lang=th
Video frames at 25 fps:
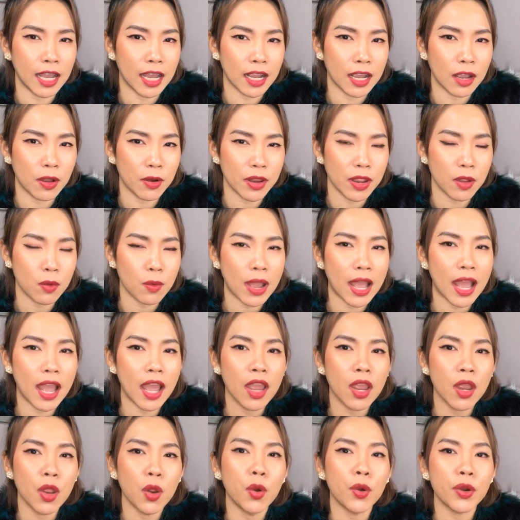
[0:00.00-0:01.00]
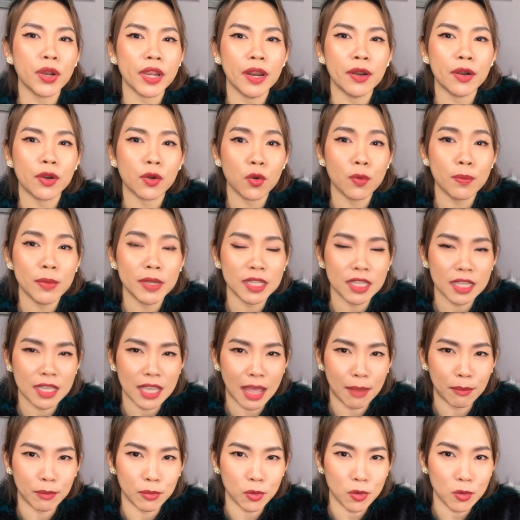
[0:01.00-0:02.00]
เขาเรียกว่าเรียนรู้พฤติกร
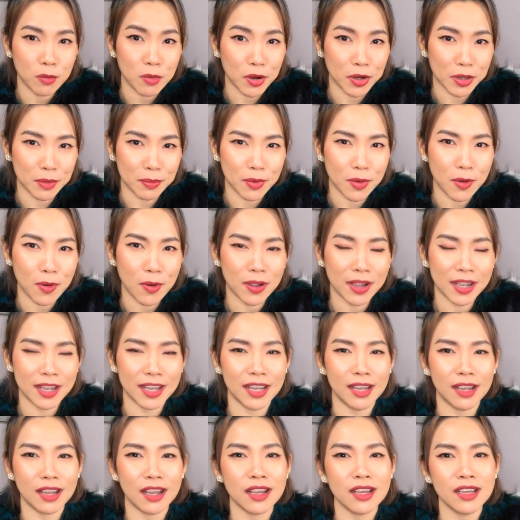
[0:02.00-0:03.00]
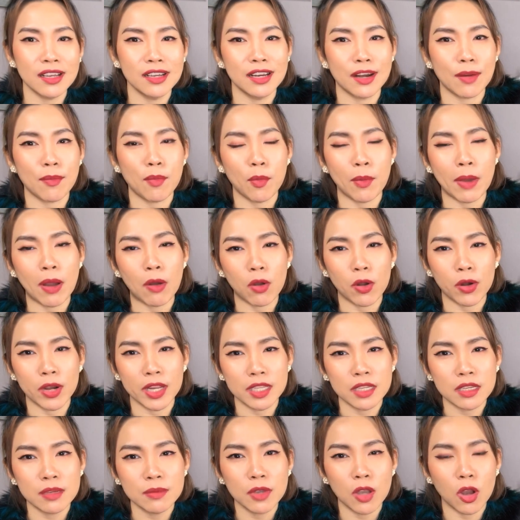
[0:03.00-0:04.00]
รมผู้บริโภคก็คือระบบอัลกอริ
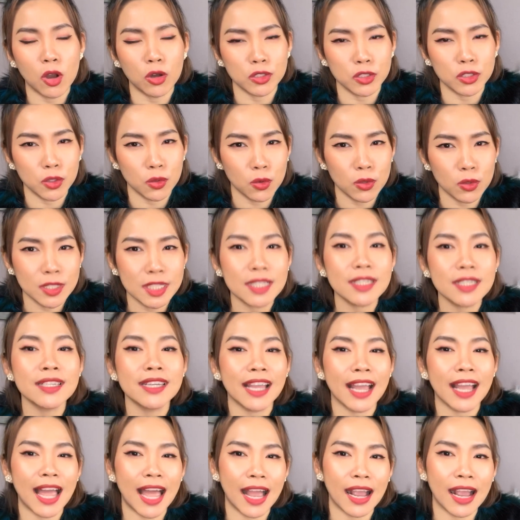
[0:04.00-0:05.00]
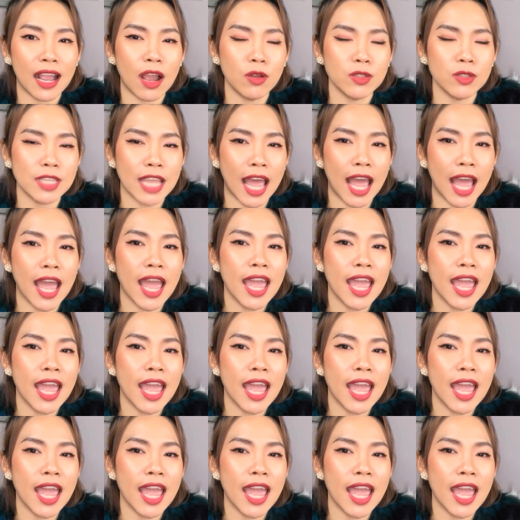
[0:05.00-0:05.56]
ทึมของซุกนะคะเขาจะ